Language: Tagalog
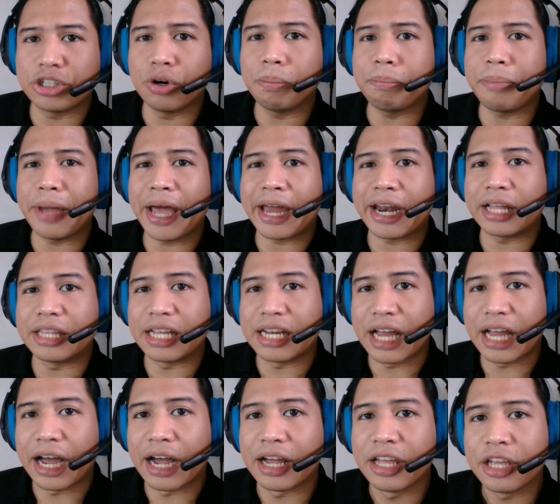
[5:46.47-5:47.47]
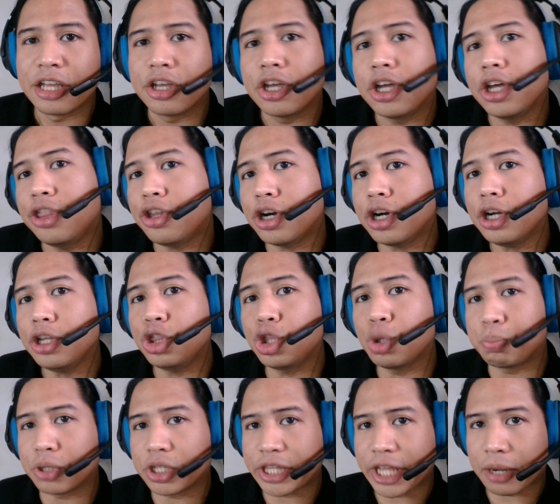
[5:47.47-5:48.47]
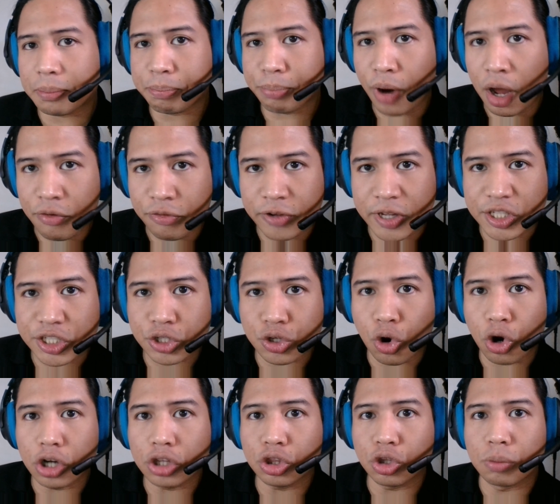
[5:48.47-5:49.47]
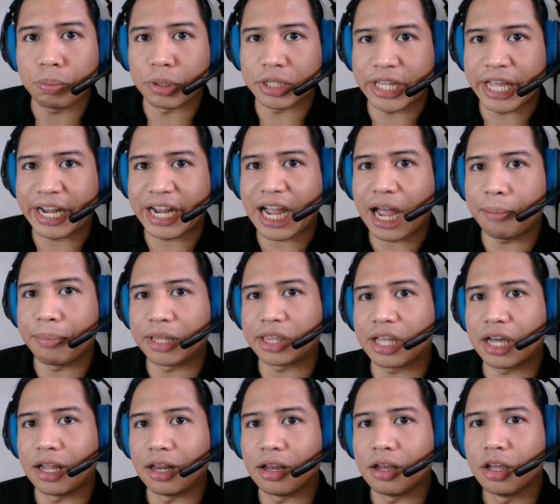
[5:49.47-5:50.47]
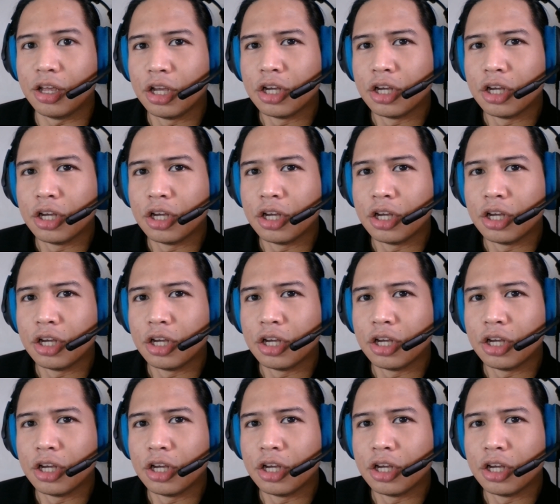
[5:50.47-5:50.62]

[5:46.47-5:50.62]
yung pera nila, either to protect profits or to protect capital.